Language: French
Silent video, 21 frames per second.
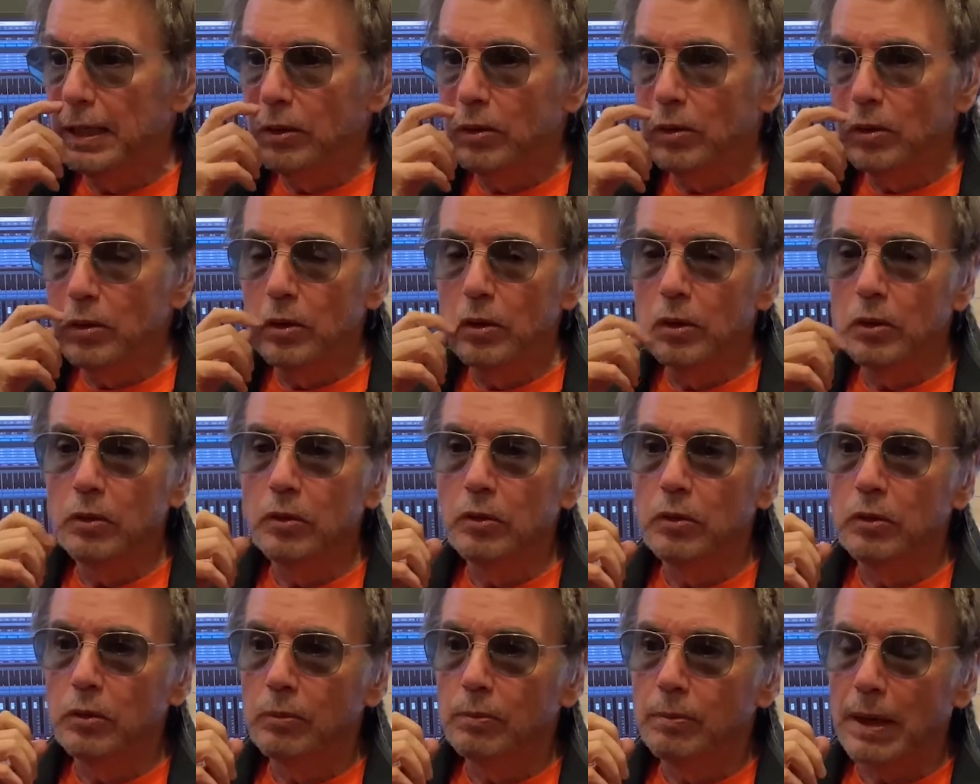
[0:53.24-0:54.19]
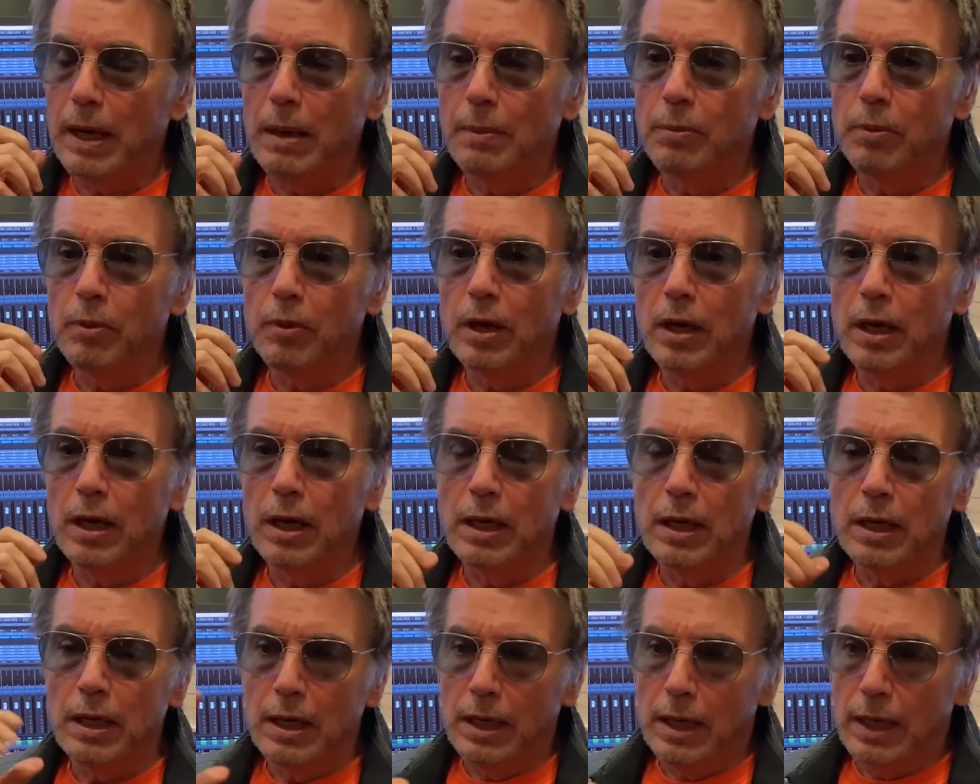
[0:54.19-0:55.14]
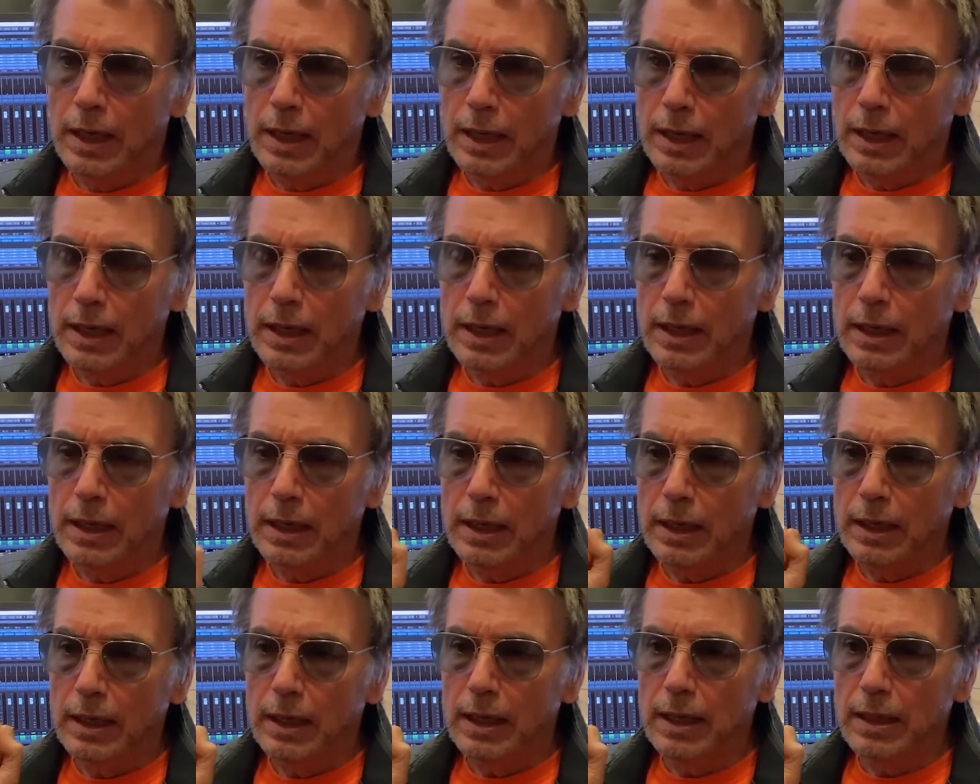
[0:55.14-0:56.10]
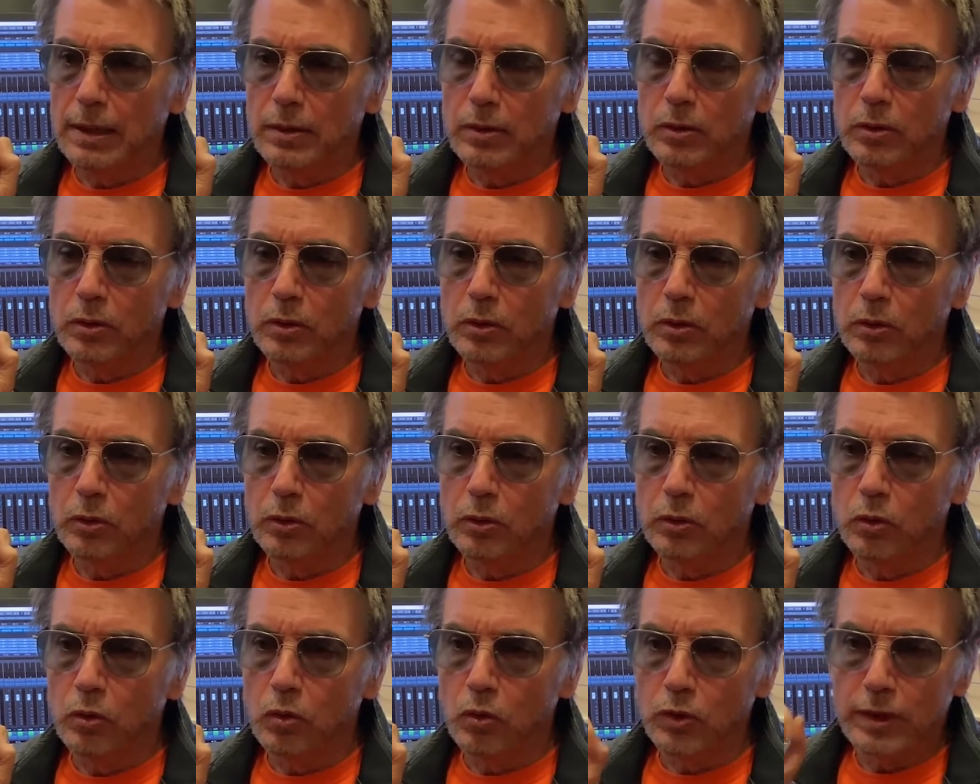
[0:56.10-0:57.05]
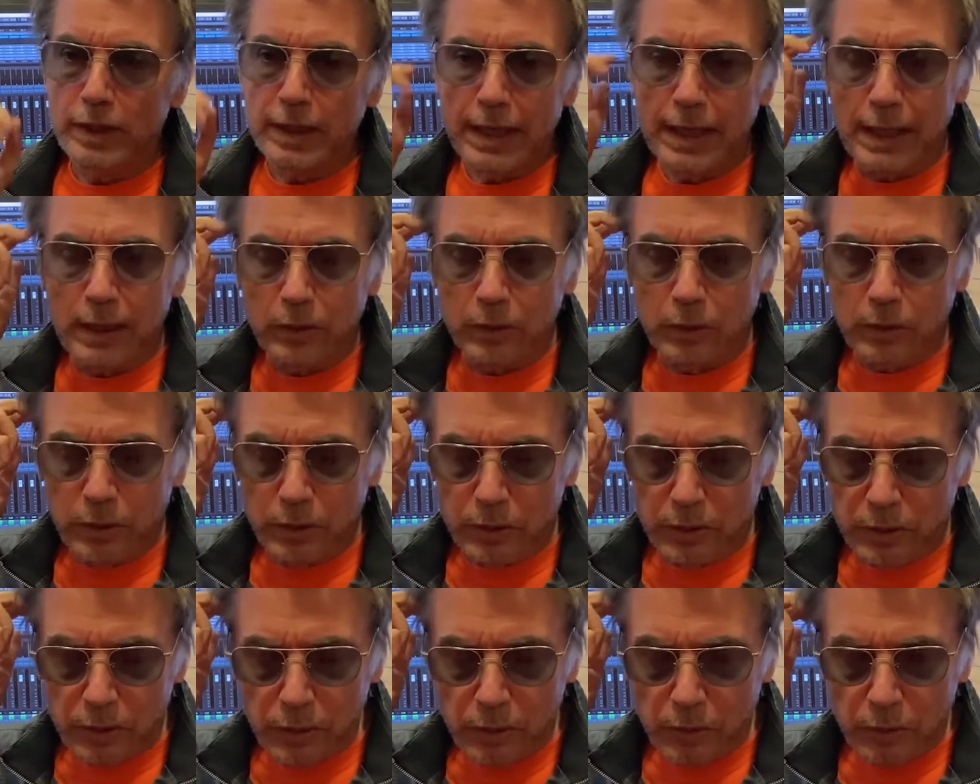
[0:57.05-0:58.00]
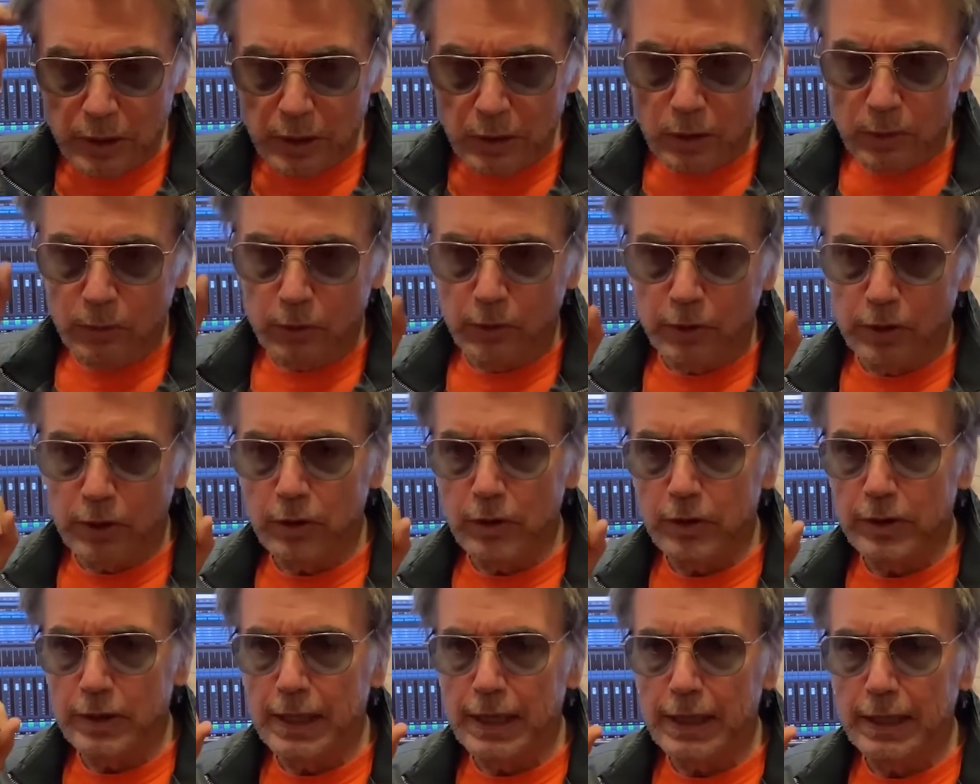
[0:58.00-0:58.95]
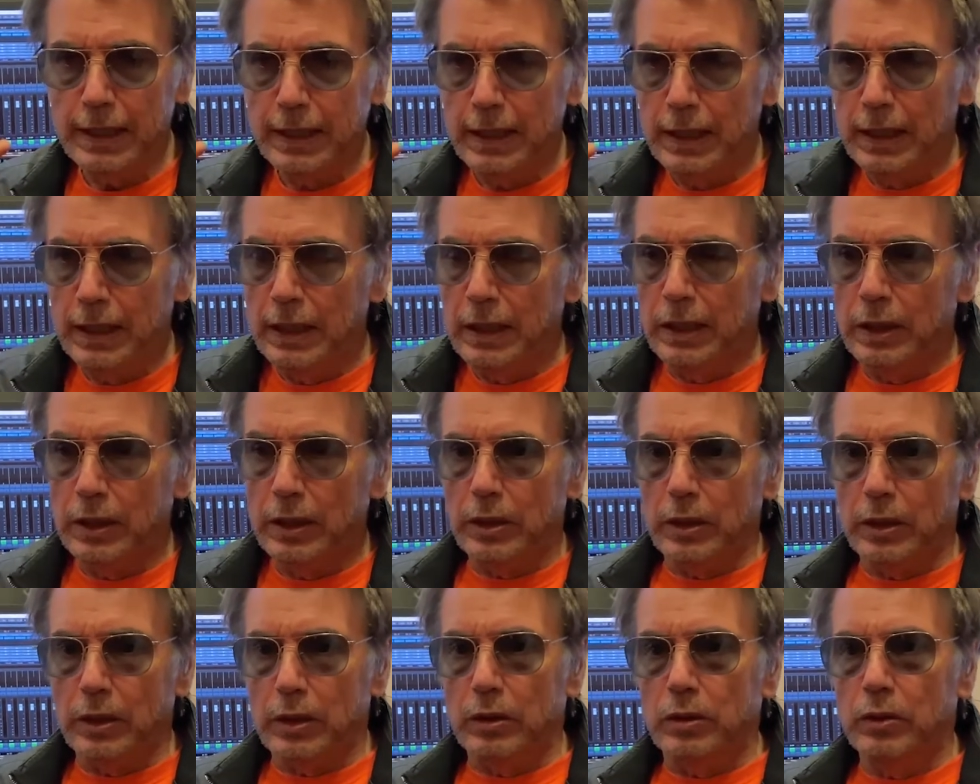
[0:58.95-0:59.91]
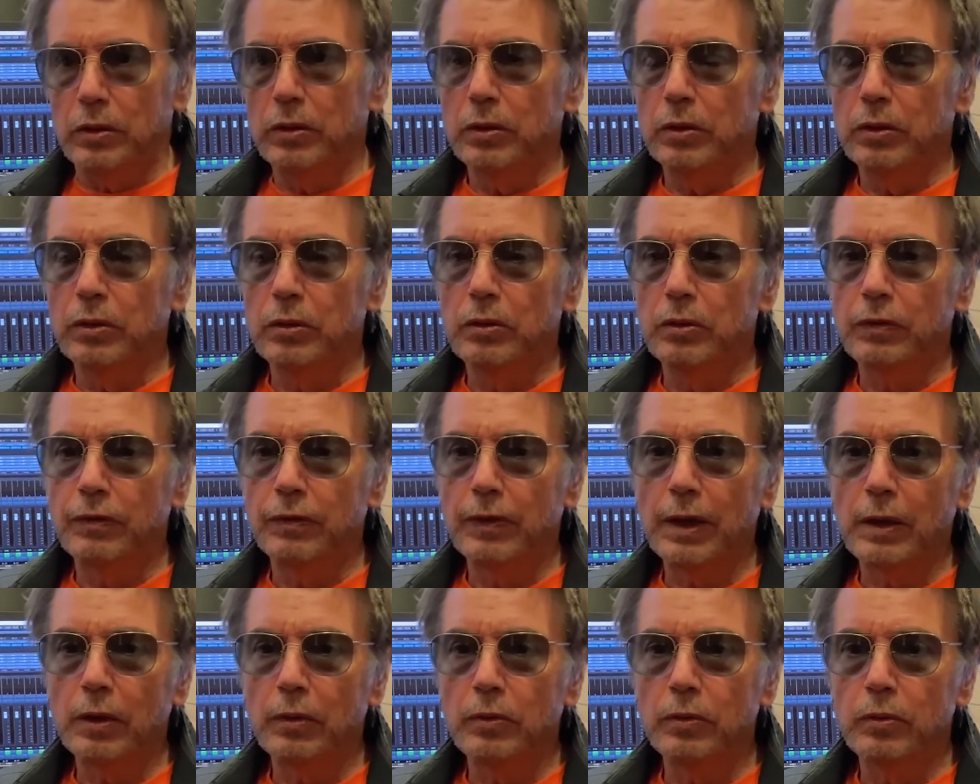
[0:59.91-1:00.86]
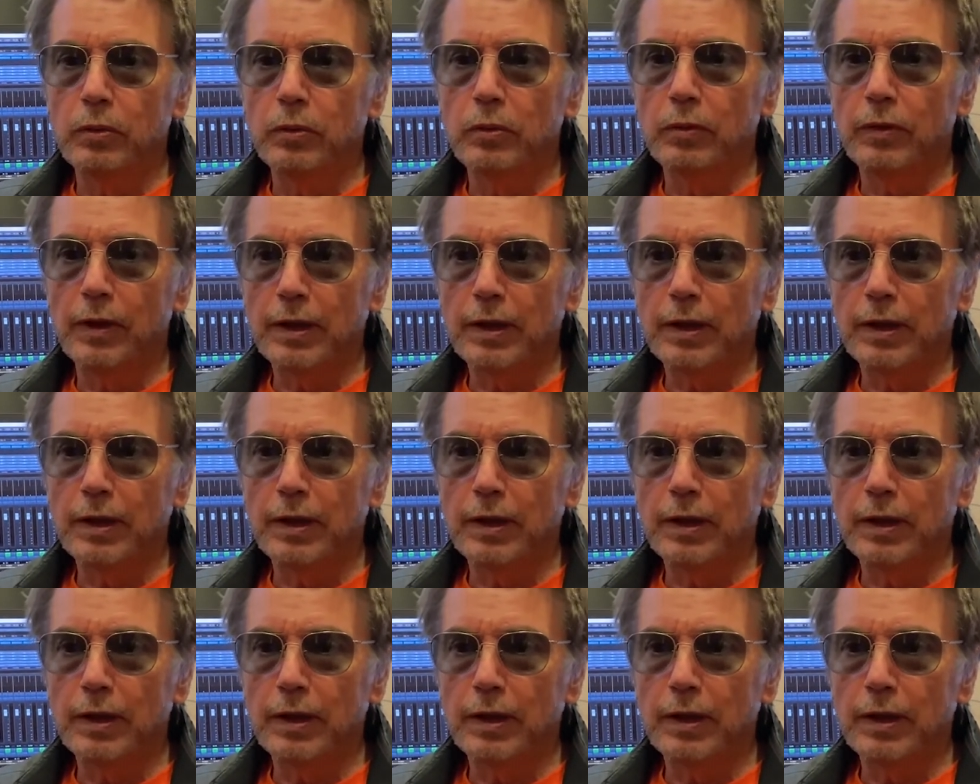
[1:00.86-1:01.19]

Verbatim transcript: est de, par rapport à ce concert de Welcome to the Other Side, euh, de, faire une,